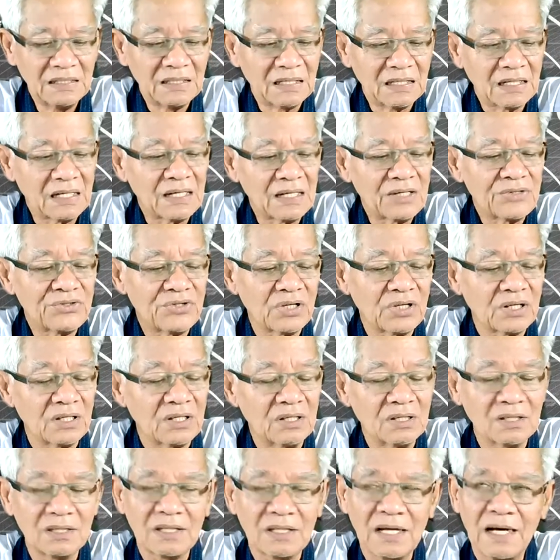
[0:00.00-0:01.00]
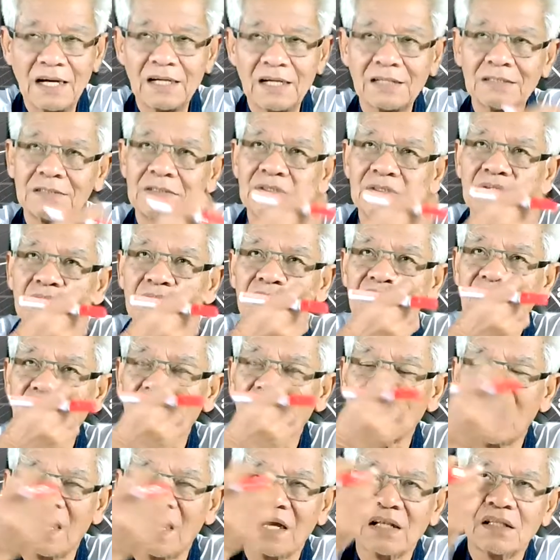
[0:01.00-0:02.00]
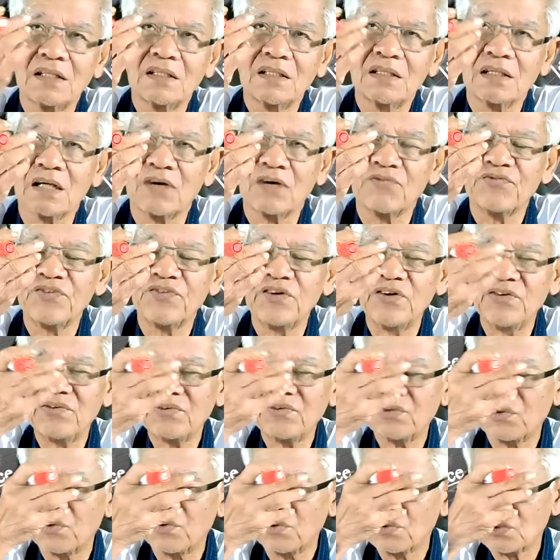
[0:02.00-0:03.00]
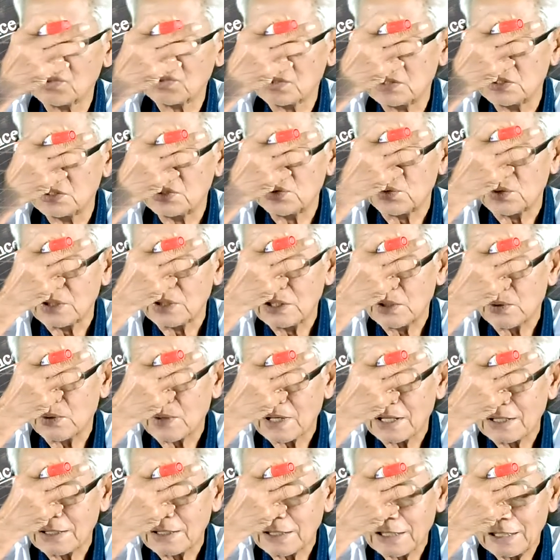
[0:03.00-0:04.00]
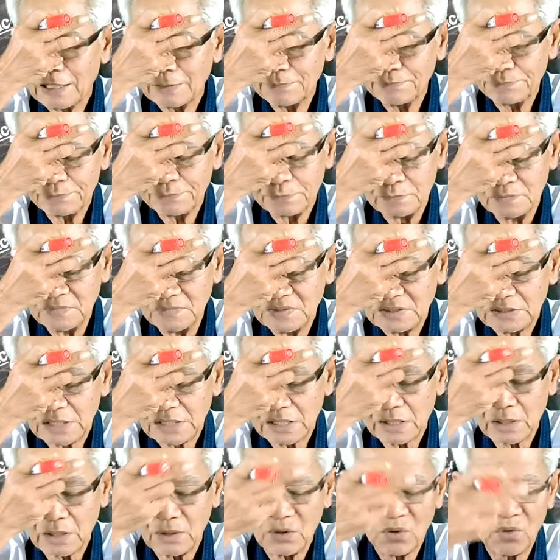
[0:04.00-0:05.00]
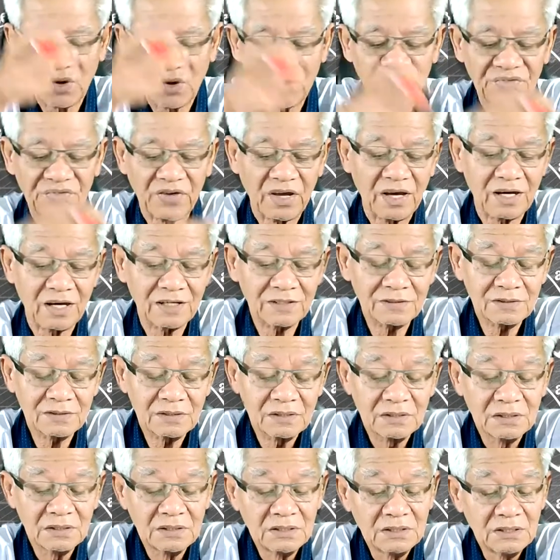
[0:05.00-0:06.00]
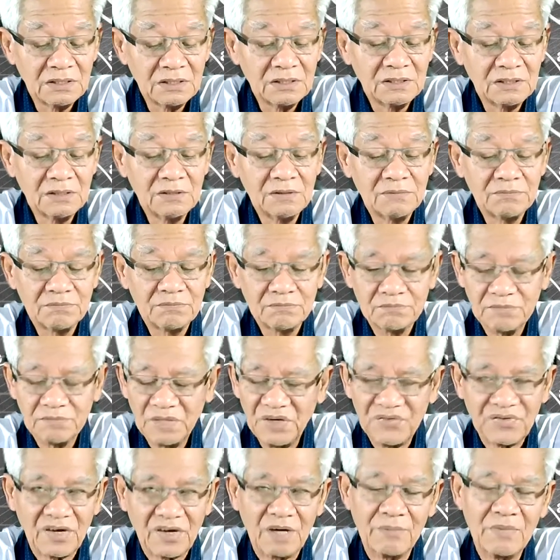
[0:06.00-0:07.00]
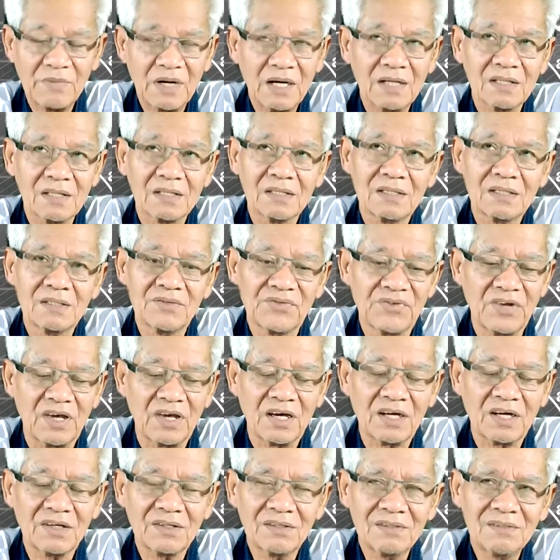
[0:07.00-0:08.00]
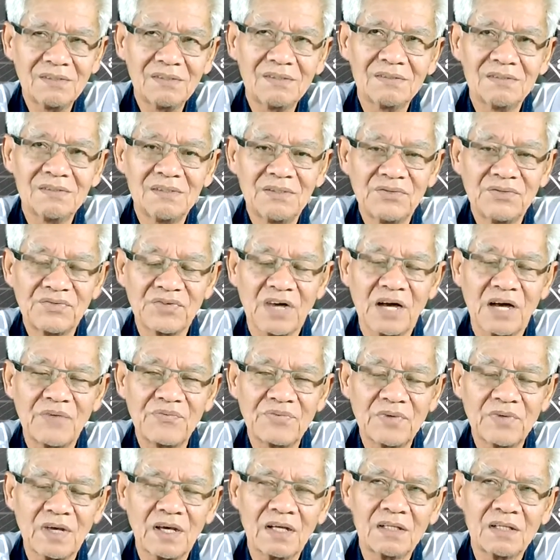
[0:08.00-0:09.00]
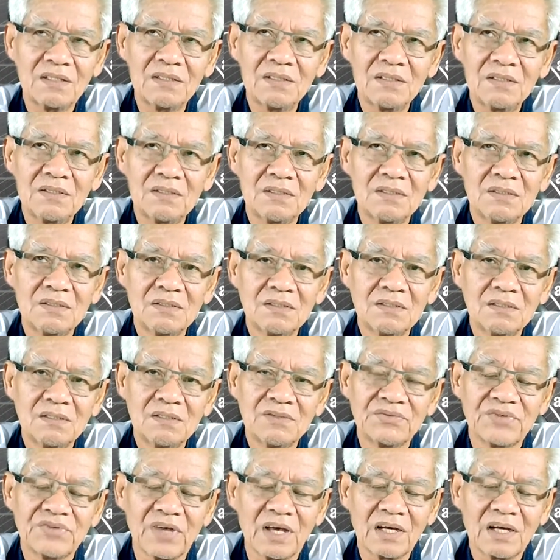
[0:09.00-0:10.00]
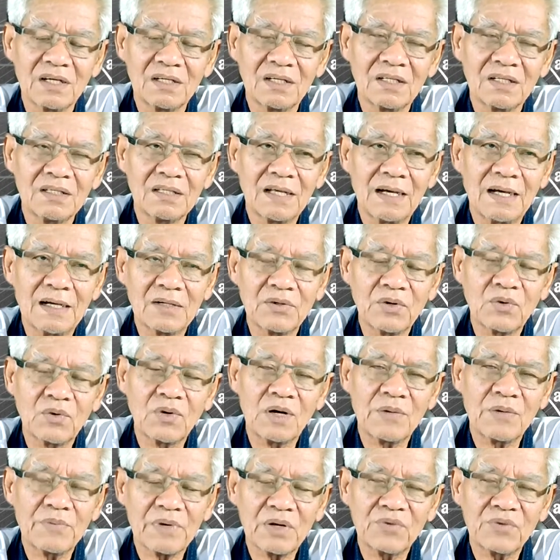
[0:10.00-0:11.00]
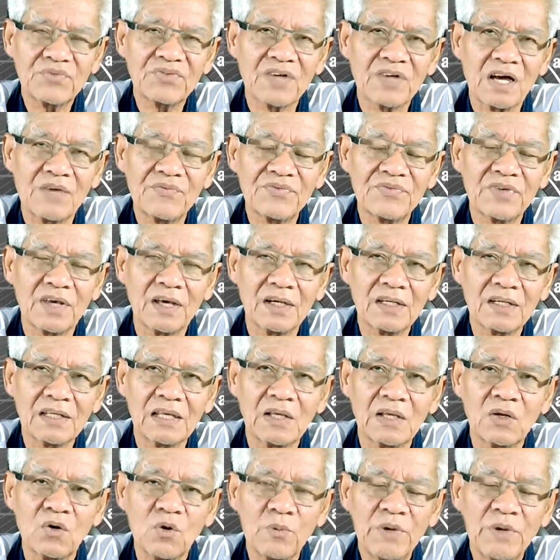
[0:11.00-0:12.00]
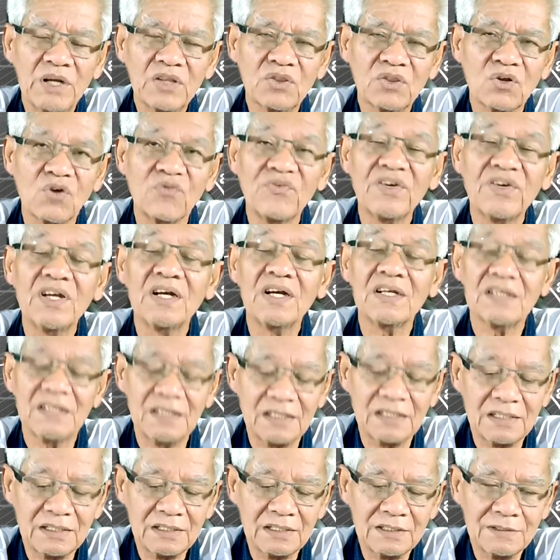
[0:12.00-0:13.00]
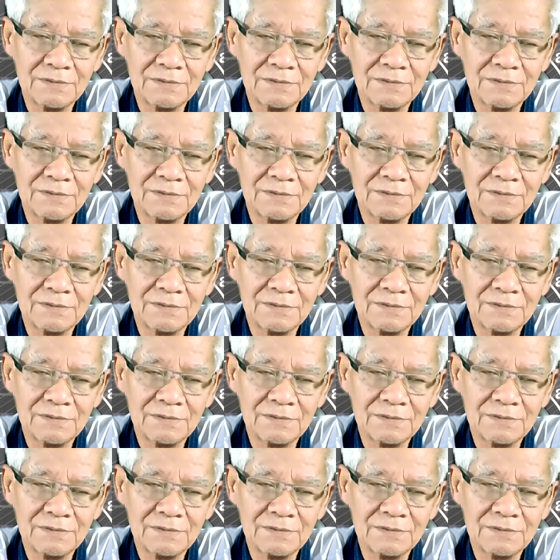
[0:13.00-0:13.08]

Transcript: นะจิตเดินทางสตาร์ทกับฟินิชคือจุดเดียวกันนะครับแต่เร็วกว่าแสงไม่สามารถแสงสามแสน แสงเดินทางด้วยความเร็วสามแสนกิโลเมตรต่อวินาที